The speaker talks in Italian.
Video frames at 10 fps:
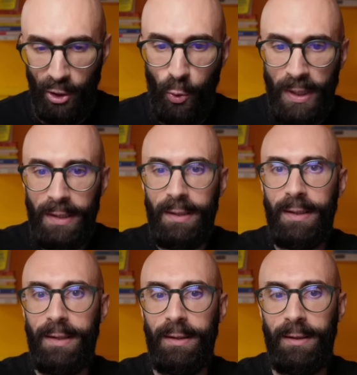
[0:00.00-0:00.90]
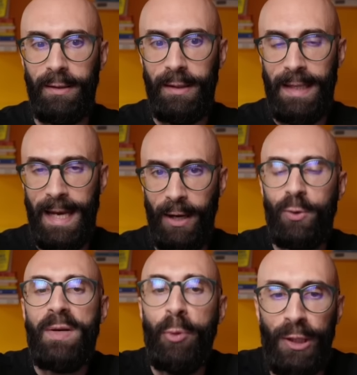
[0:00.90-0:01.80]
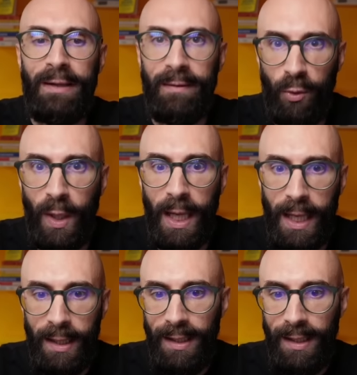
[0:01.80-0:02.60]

Quindi eh, la cosa potente qual è?